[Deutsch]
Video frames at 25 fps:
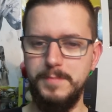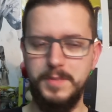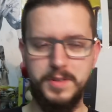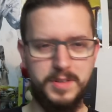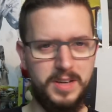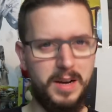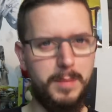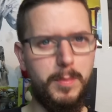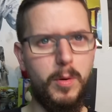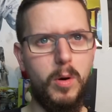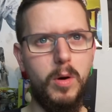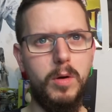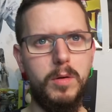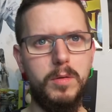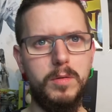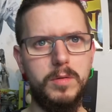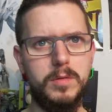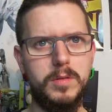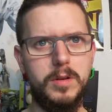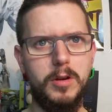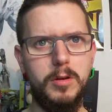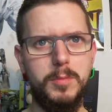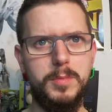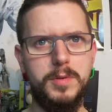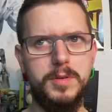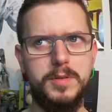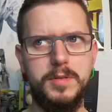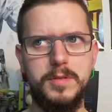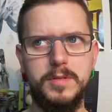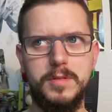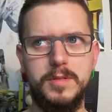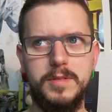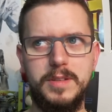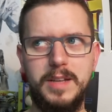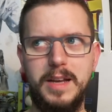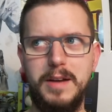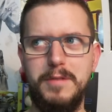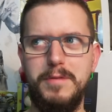ich habe auch, glaube ich,
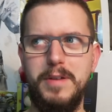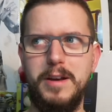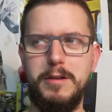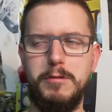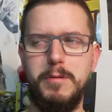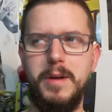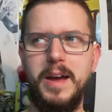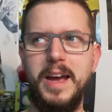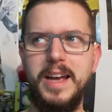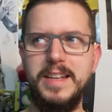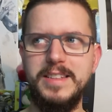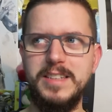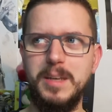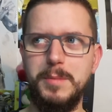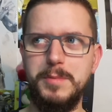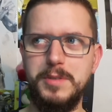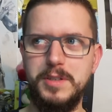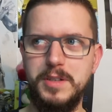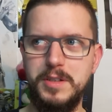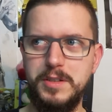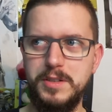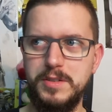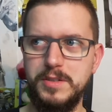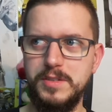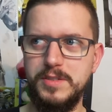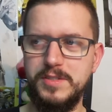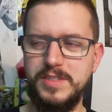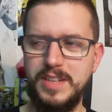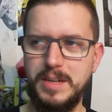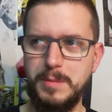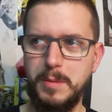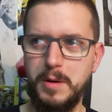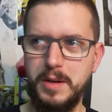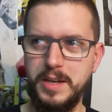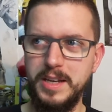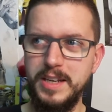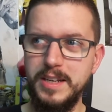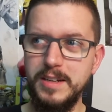ja, Far Cry 1 habe ich nicht
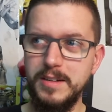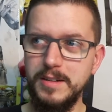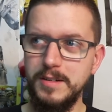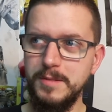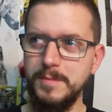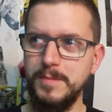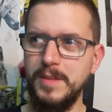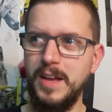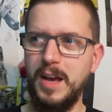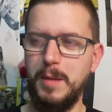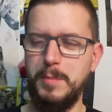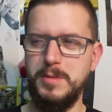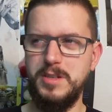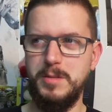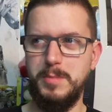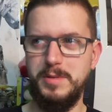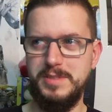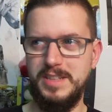selber hier, habe ich